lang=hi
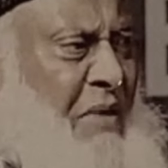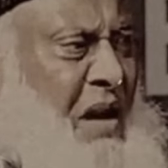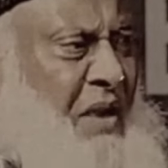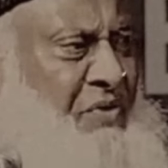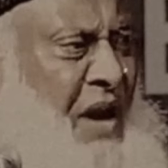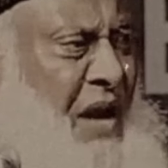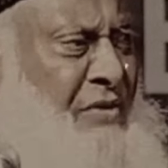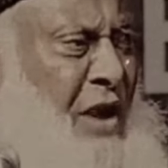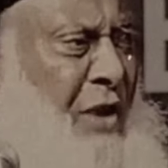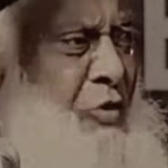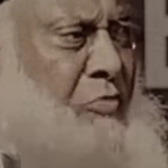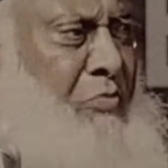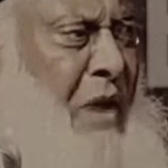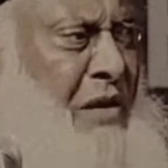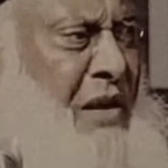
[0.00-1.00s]
था बनसा
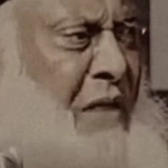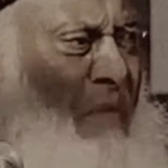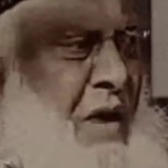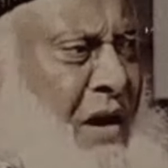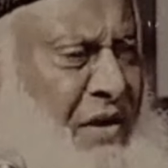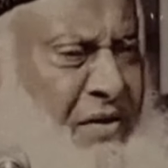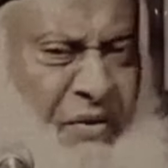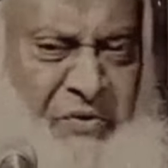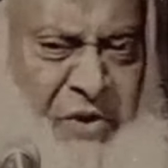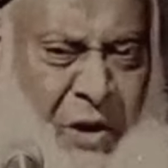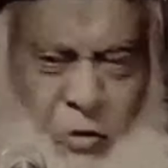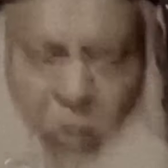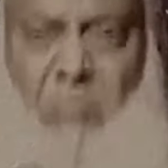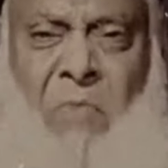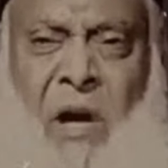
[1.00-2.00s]
उम्मत बकशफ
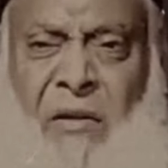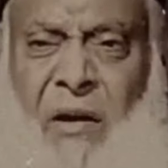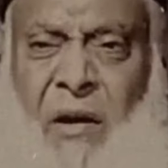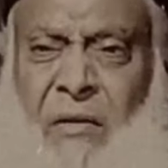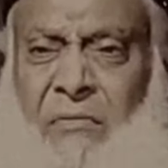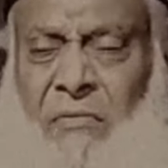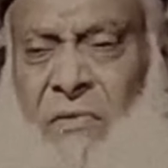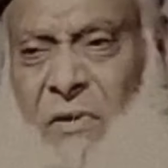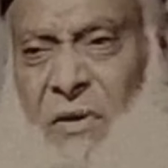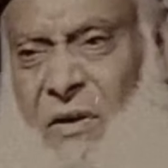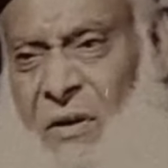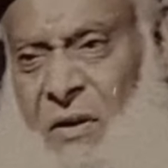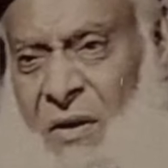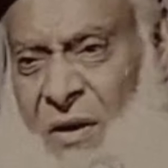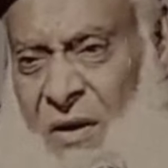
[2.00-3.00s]
तल उम्मत
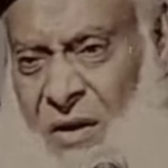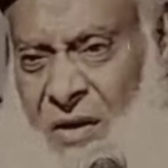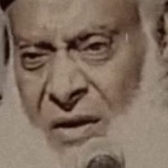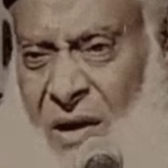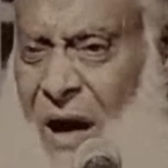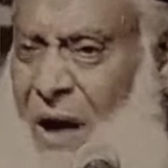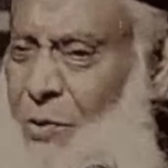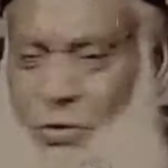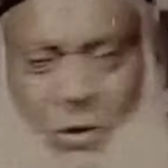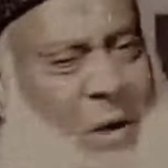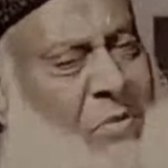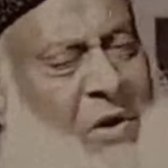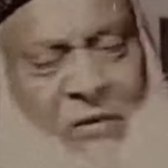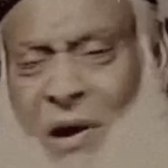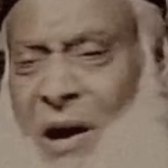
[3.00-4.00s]
हाँ,
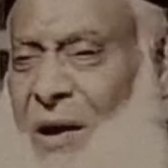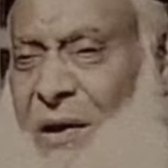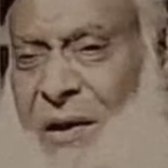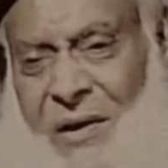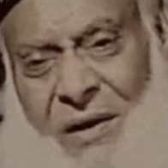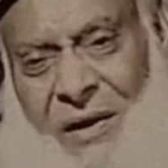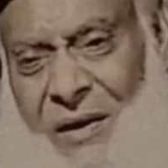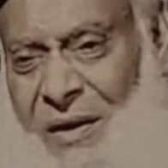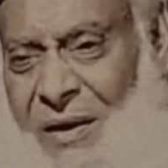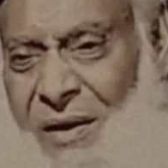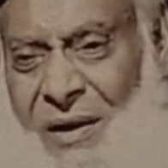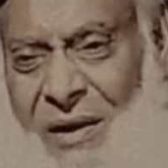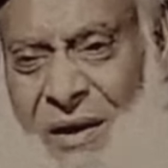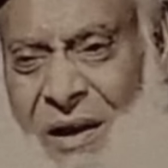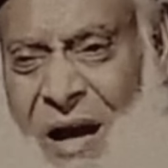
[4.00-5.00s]
हजूर अब गवाह है
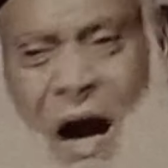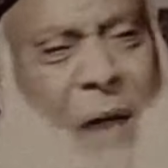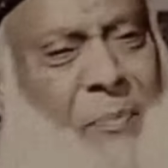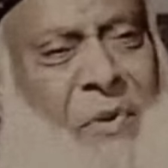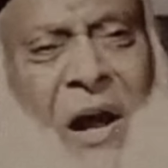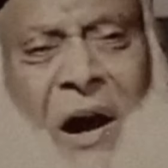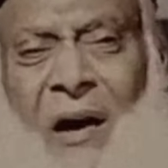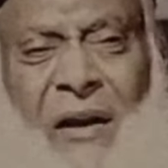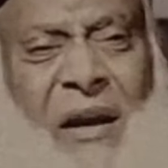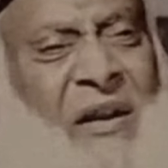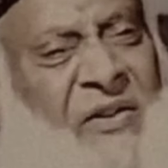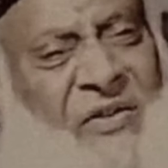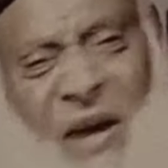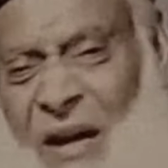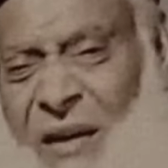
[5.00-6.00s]
आपने हक
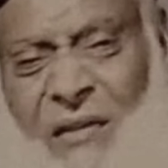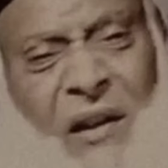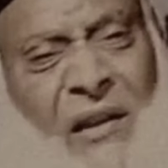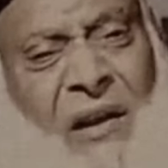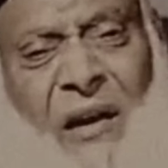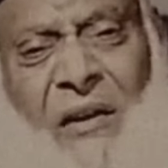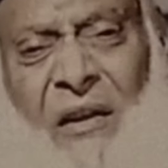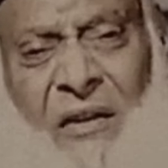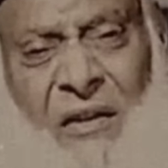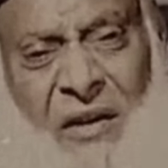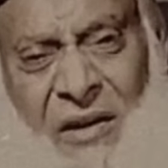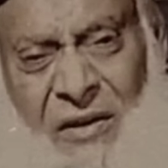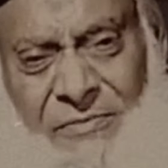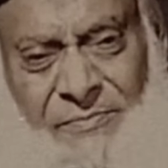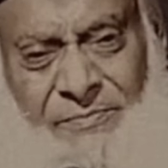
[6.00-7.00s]
रिसालत अदा कर
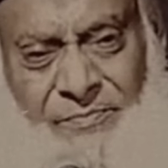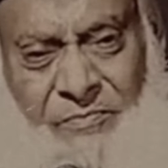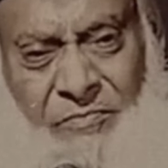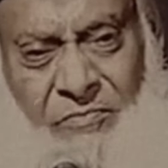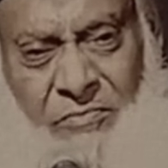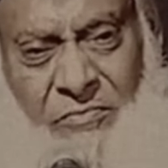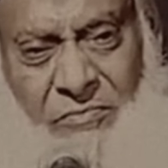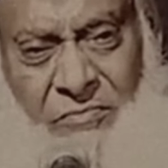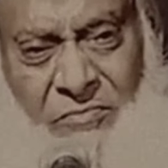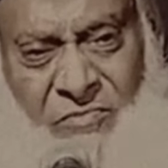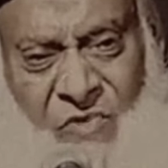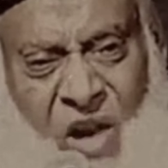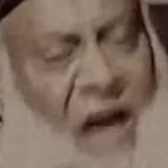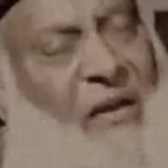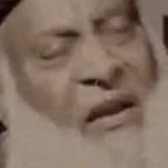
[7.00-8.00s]
दिया
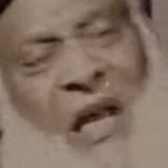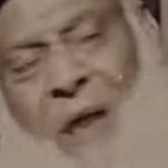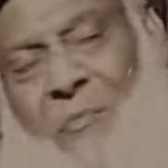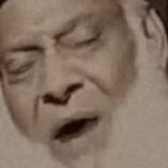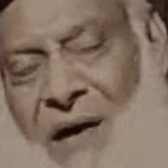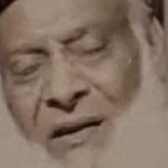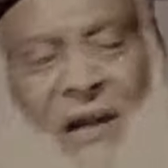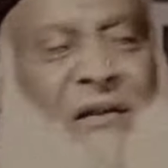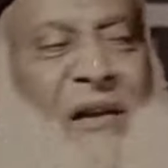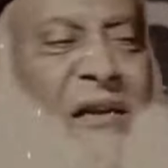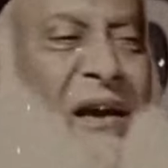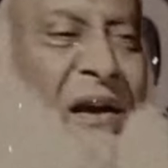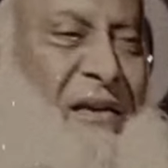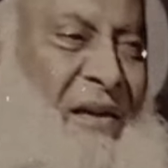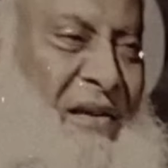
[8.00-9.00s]
हक अमानत
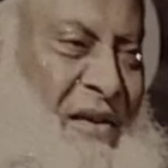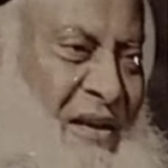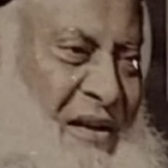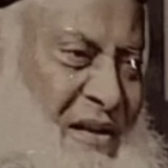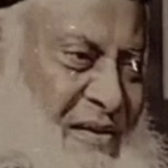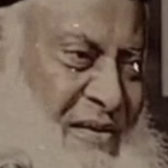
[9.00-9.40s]
अदा कर